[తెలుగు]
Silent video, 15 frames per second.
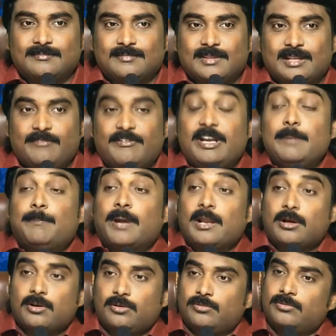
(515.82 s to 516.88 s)
ఇవన్నీ
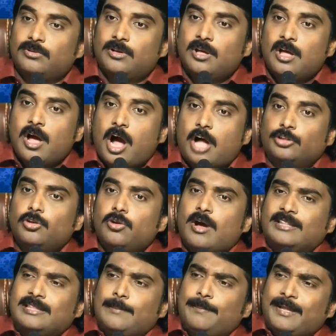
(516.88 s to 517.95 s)
పలకలు అందులో
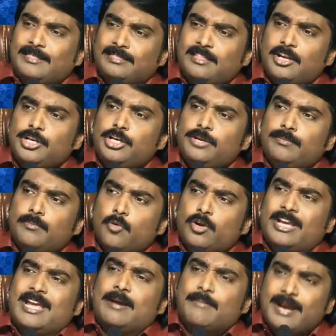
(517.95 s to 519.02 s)
అతిపెద్ద
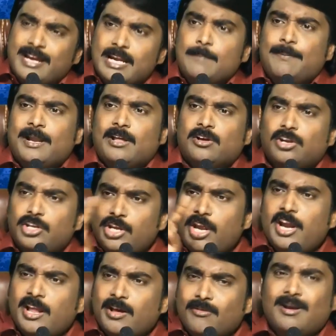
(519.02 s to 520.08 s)
ముఖ్యమైన పలకలు
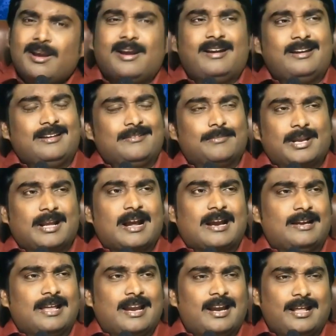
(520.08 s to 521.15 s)
ఏడే ఉన్నాయండి మన
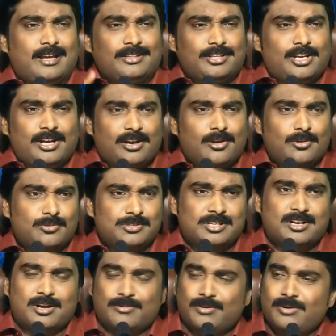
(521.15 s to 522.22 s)
ఖండాలు ఎలాగైతే ఏడు
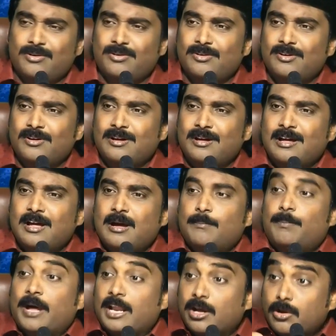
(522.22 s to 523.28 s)
అనుకుంటున్నామో
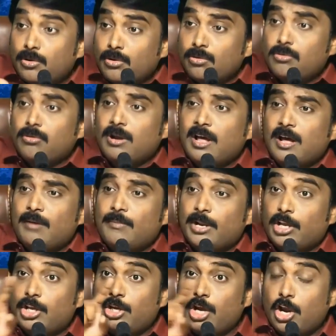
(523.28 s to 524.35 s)
పలకలు కూడా మనకి
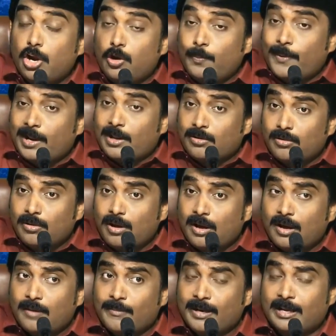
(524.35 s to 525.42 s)
ఏడు పలకలుగా
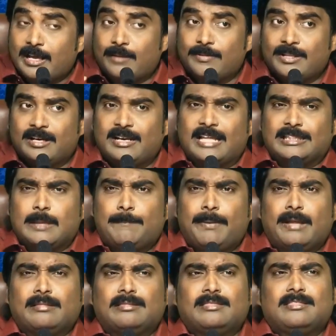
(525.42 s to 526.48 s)
మనకు కనబడుతుంది అంటే
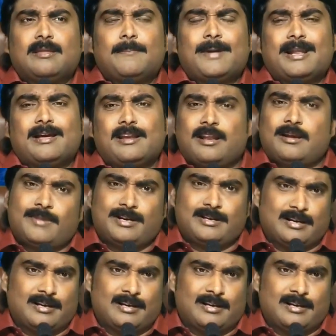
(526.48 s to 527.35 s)
అతిపెద్ద పలకలు అనమాట